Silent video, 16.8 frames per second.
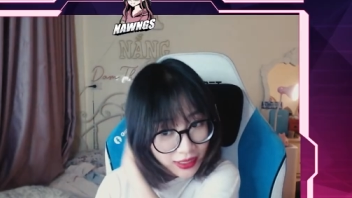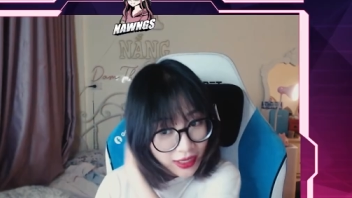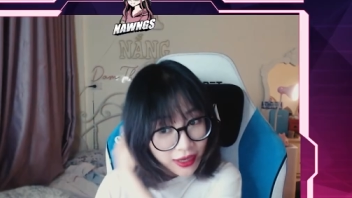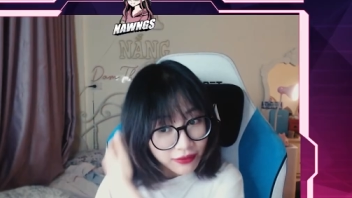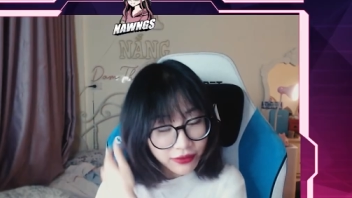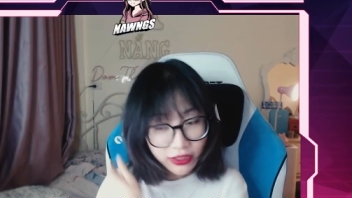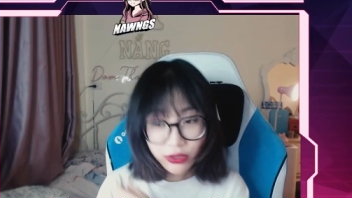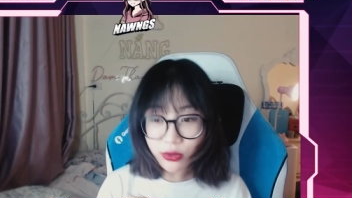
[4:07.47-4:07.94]

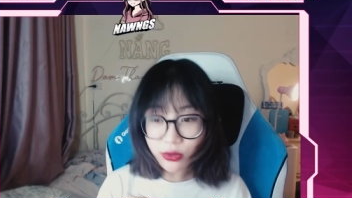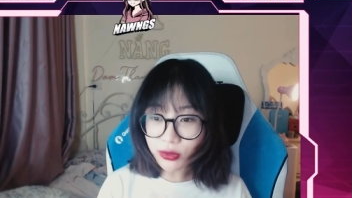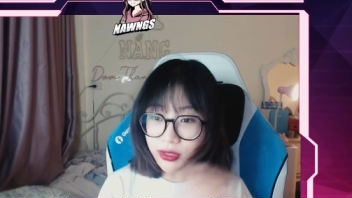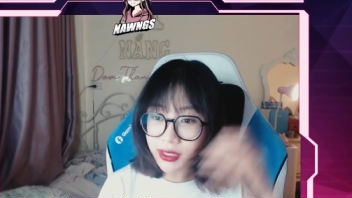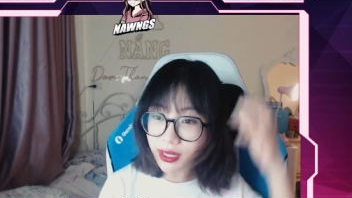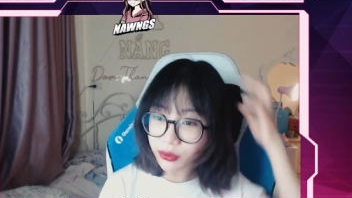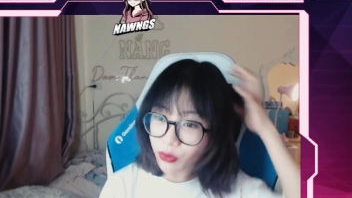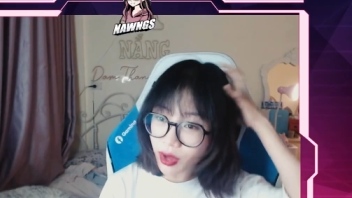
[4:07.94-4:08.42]
ví dụ như
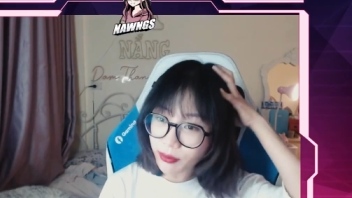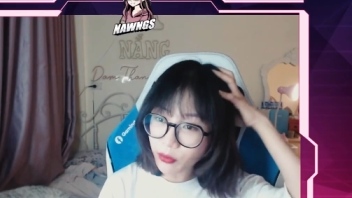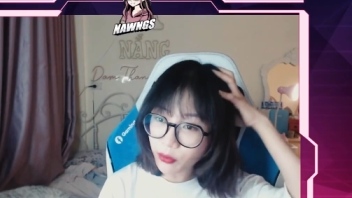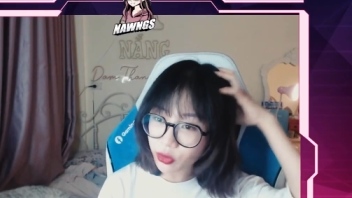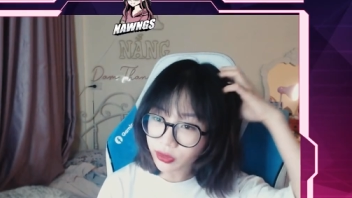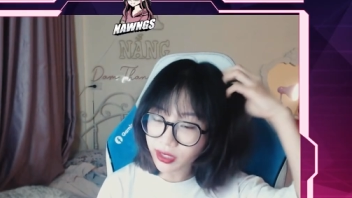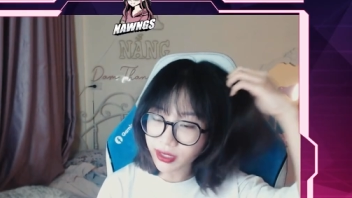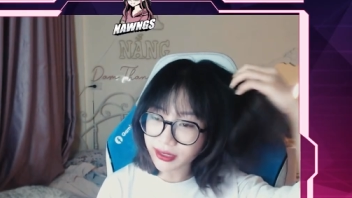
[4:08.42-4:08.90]
là toàn
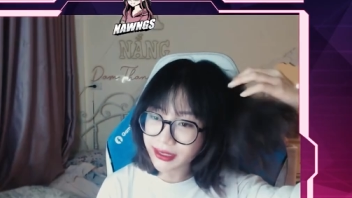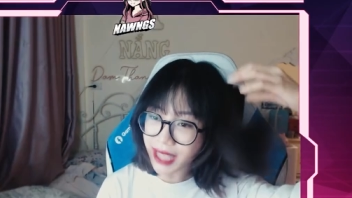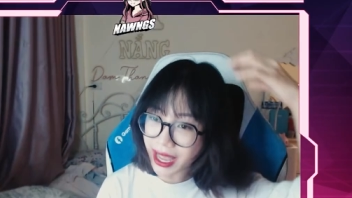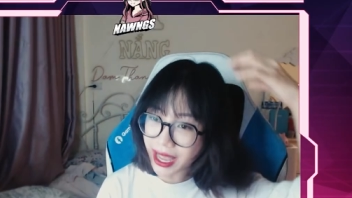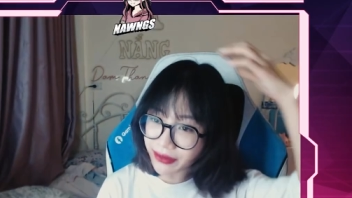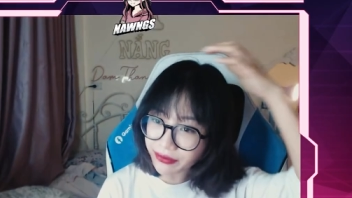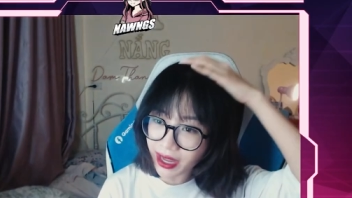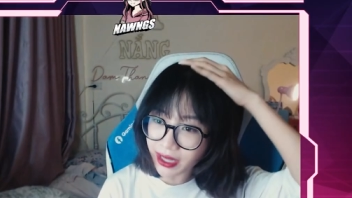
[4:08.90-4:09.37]
bộ thời
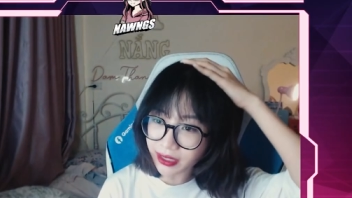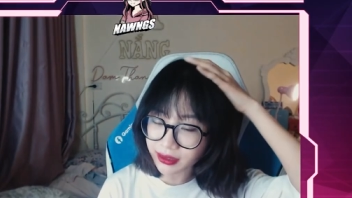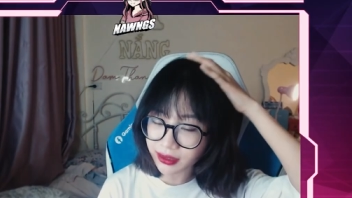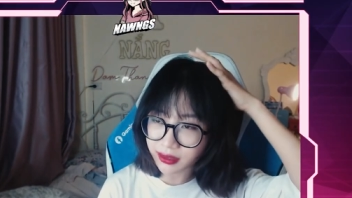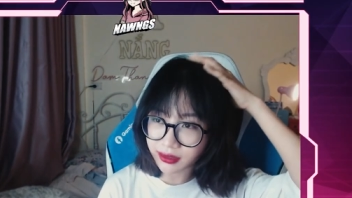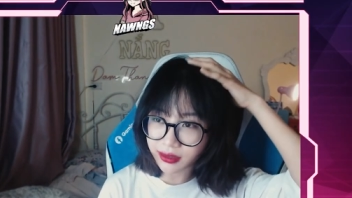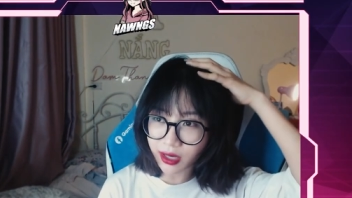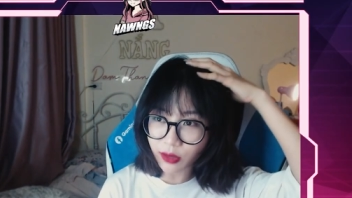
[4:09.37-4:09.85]
gian và
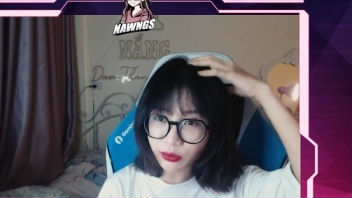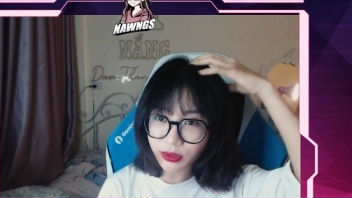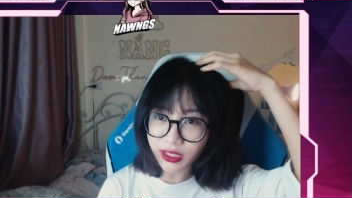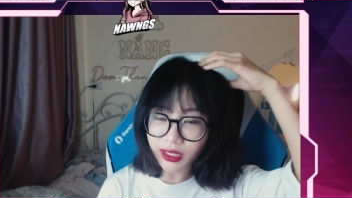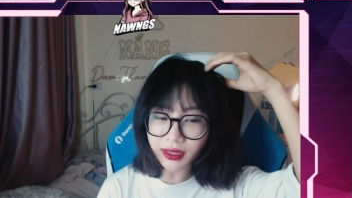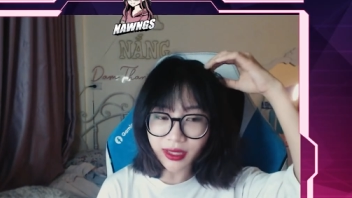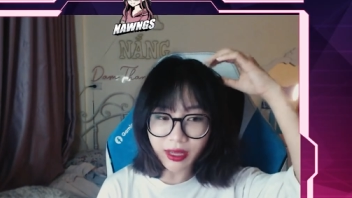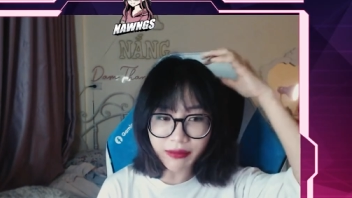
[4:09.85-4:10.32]
công
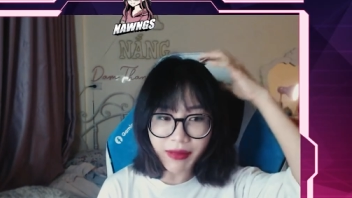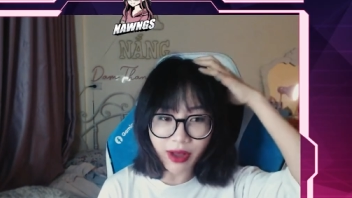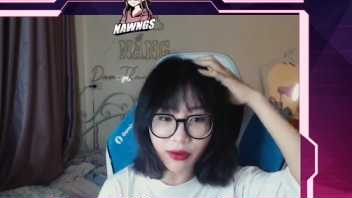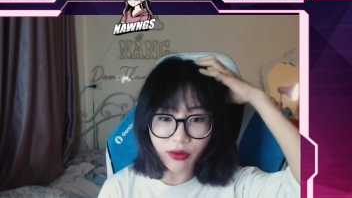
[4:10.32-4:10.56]
sức tiền bạc của